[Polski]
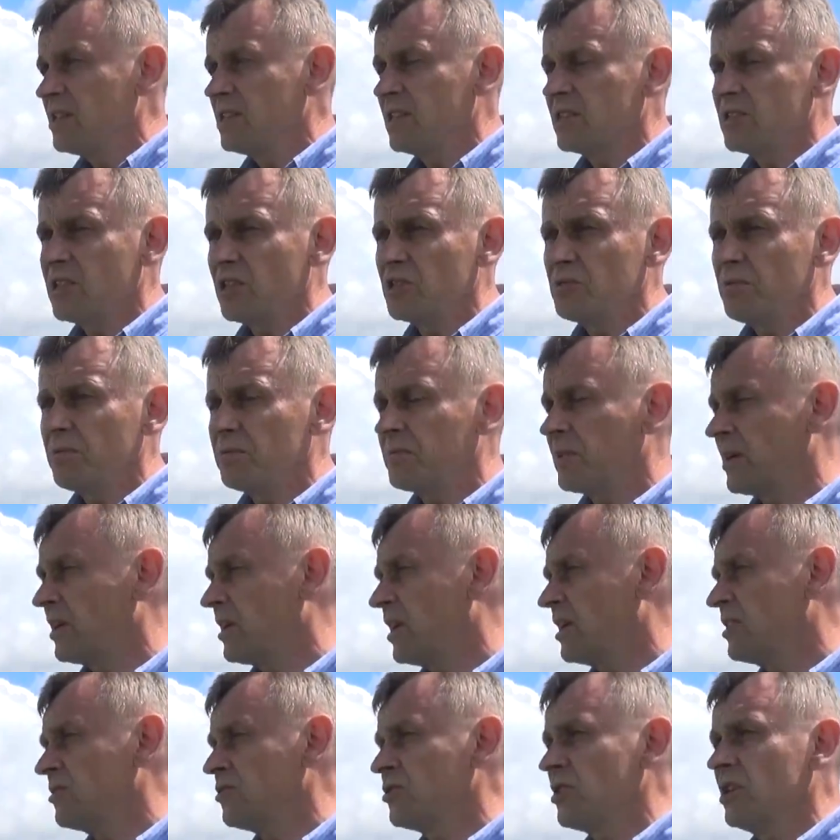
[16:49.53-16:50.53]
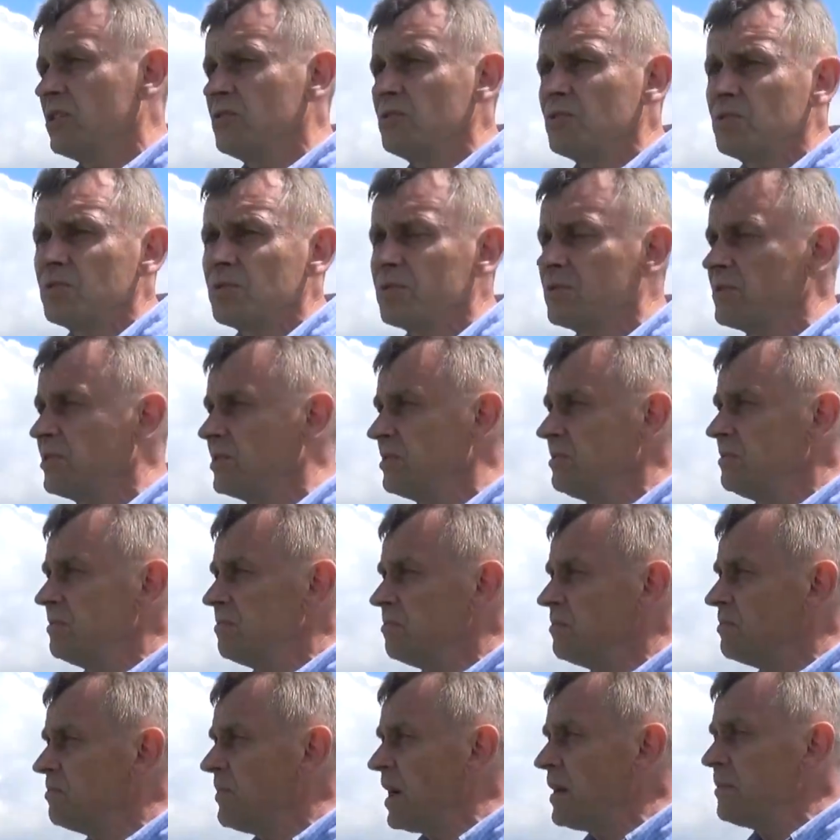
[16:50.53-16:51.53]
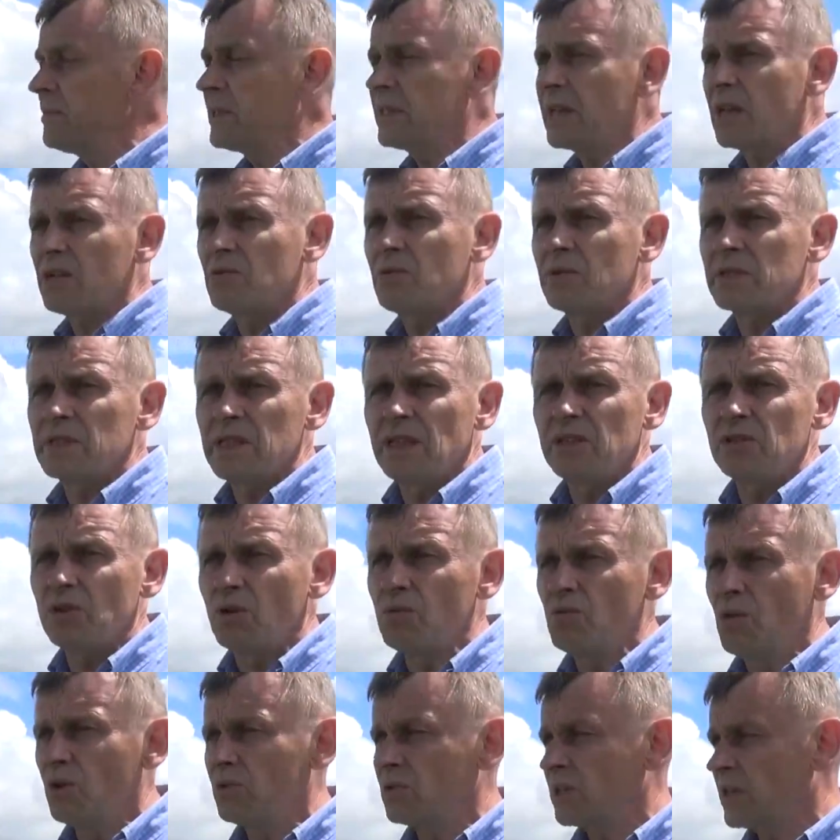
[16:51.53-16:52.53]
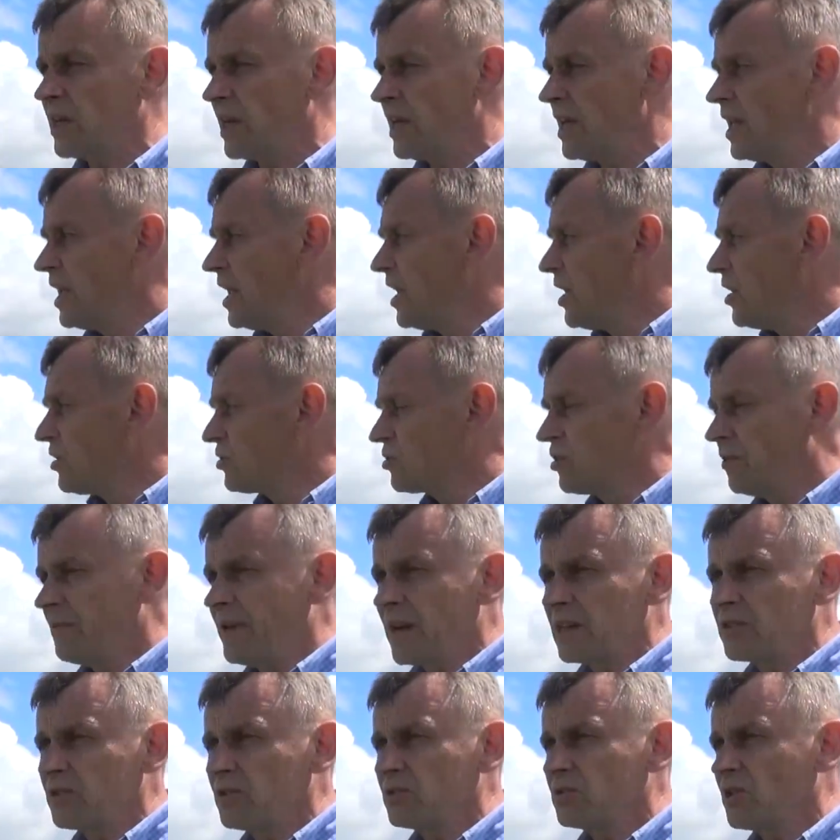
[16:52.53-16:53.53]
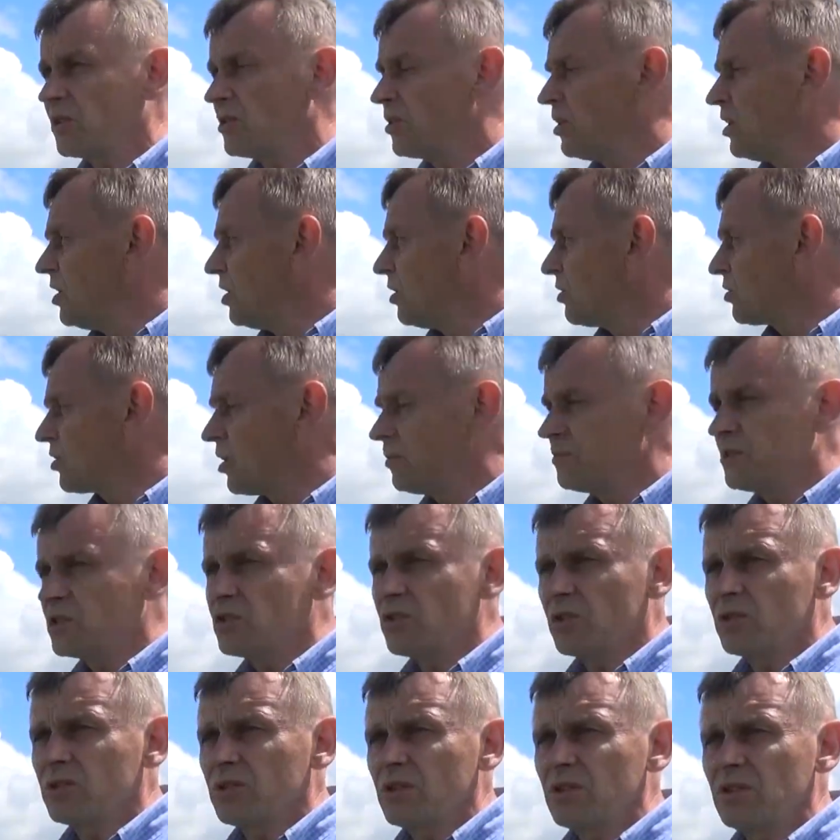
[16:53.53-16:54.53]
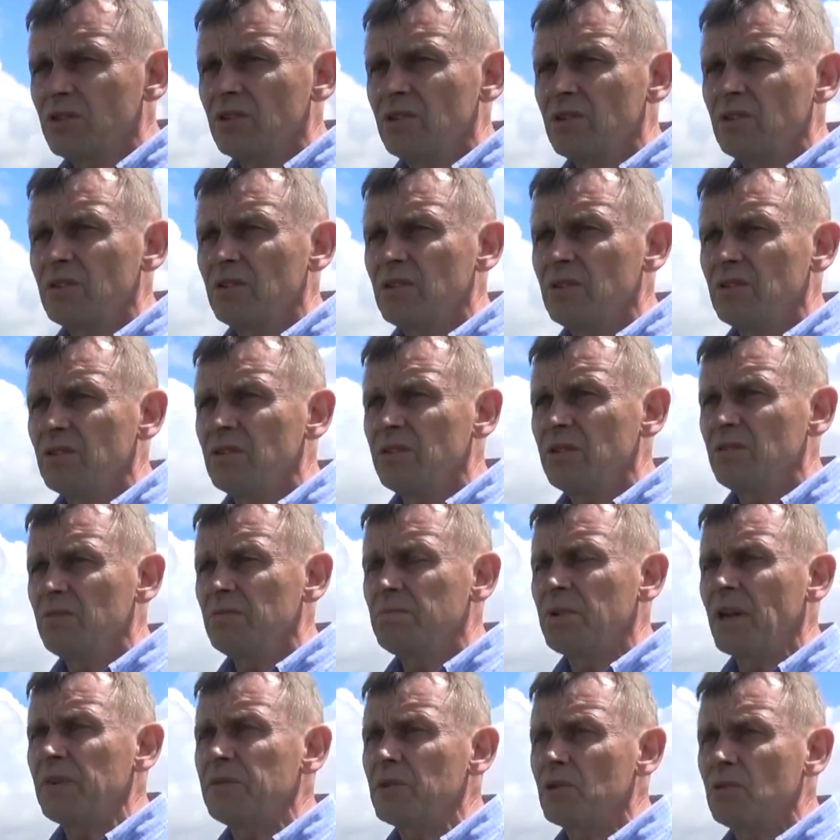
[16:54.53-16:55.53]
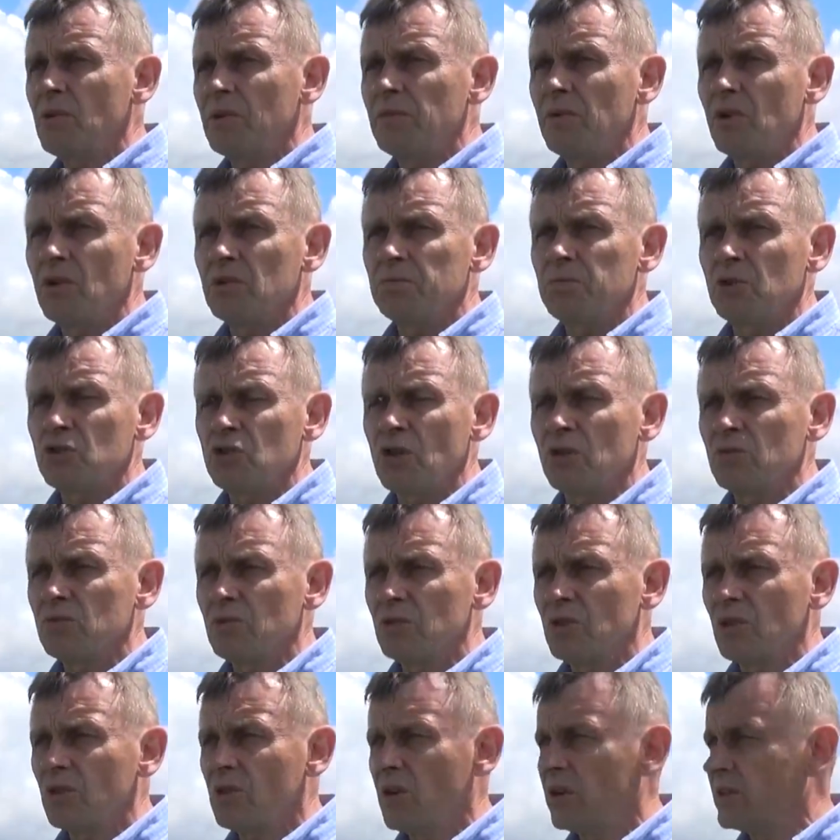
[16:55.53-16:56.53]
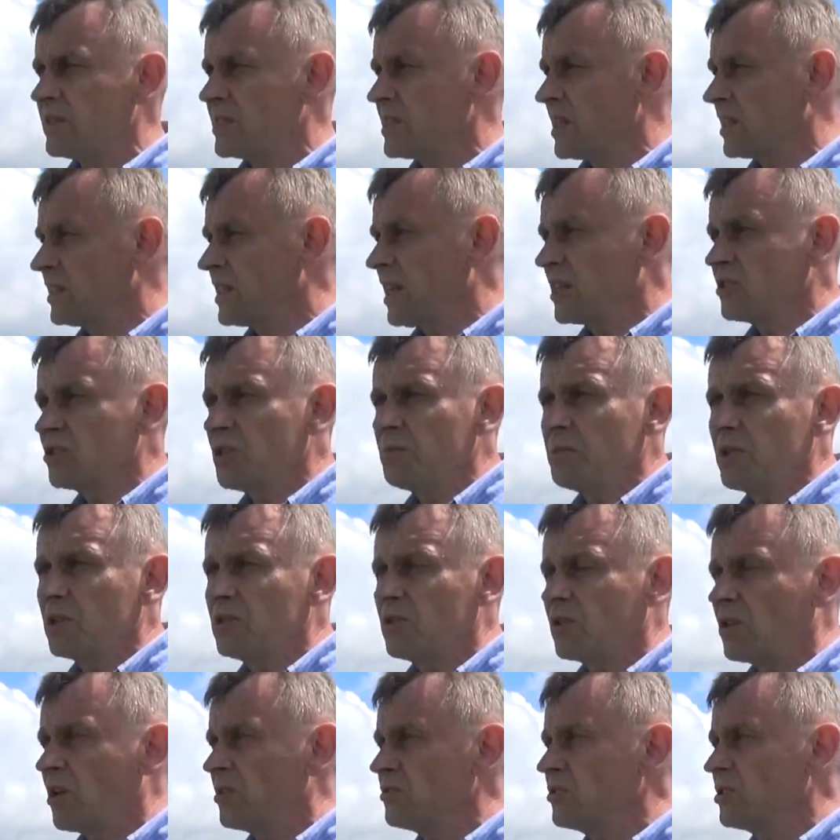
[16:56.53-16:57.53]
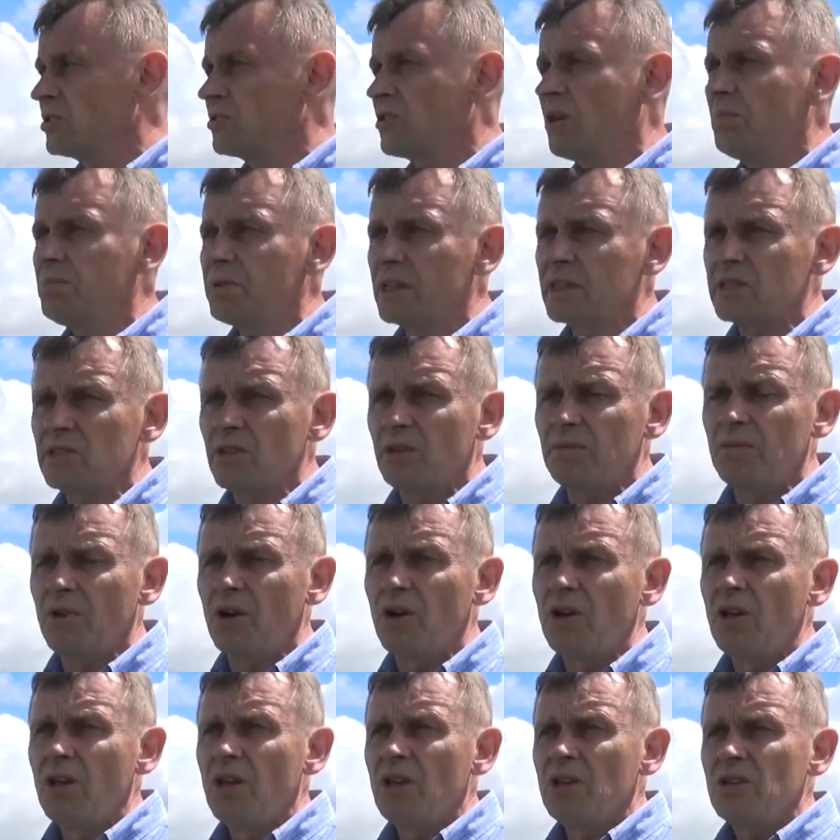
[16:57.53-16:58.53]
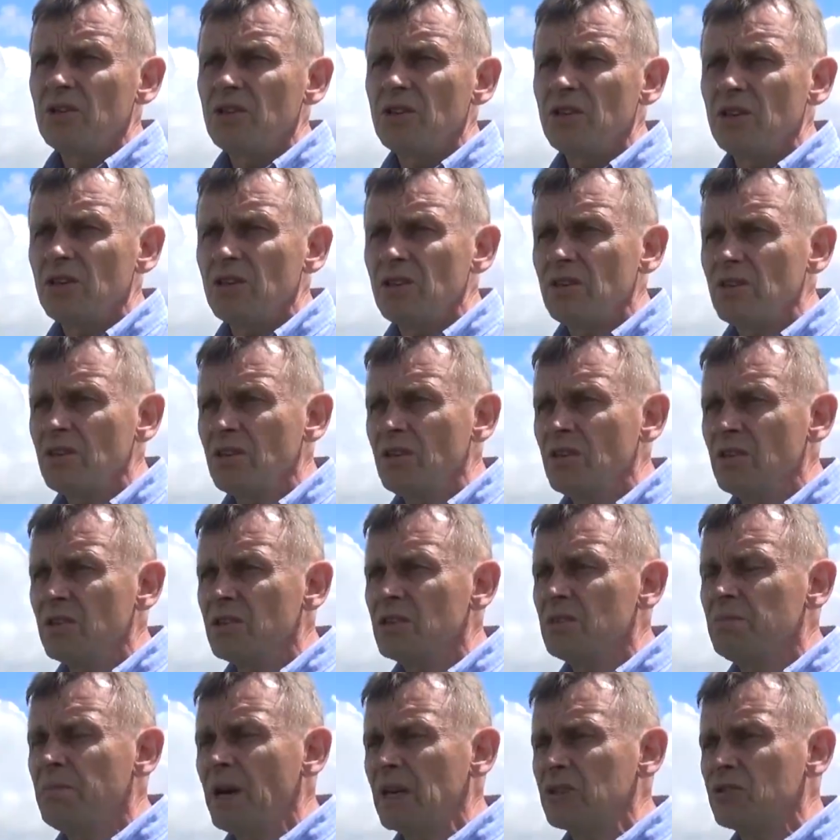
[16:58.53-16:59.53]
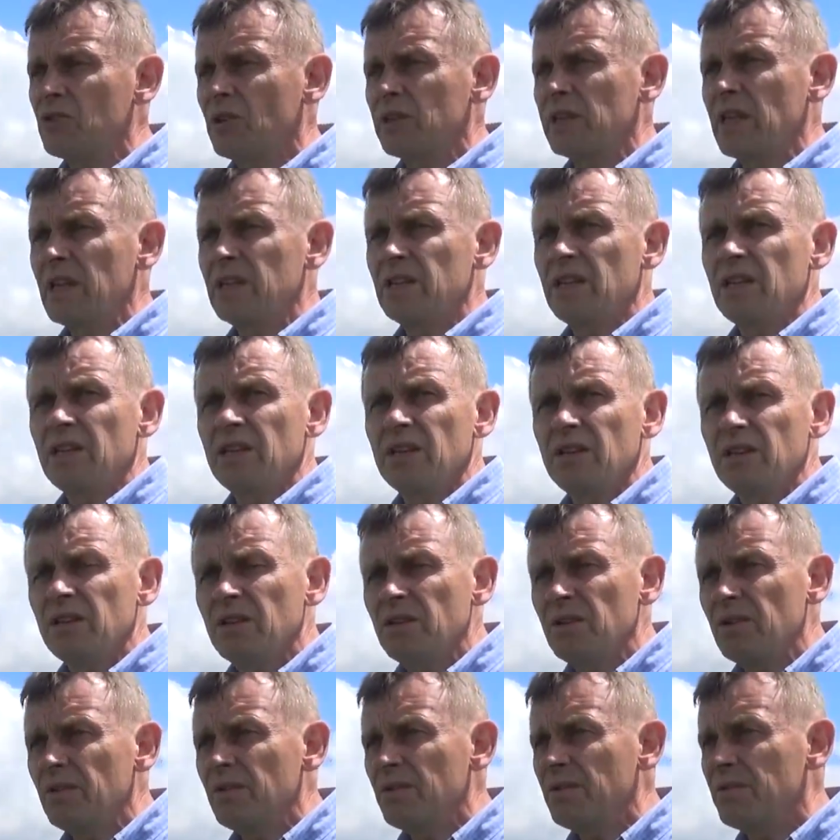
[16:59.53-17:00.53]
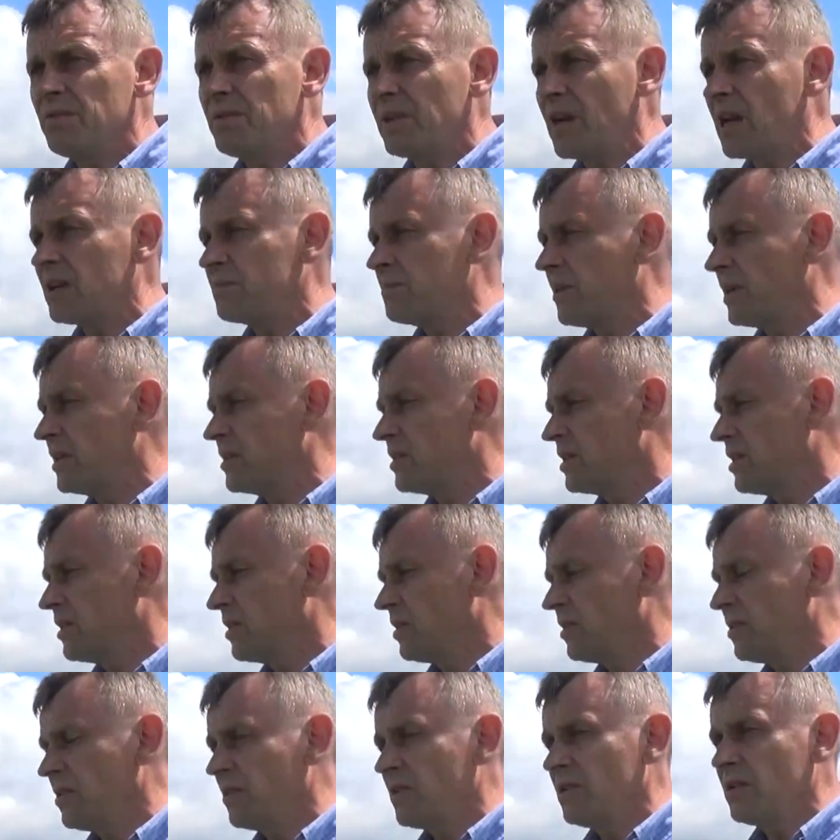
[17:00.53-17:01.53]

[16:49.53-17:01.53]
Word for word: Jesteśmy, jeżeli już mamy taką cenną łąkę, to warto to robić od, y, prawidłowo od początku do końca, tak żeby chronić kompleksowo i, i dbać o ten y, y fragment y,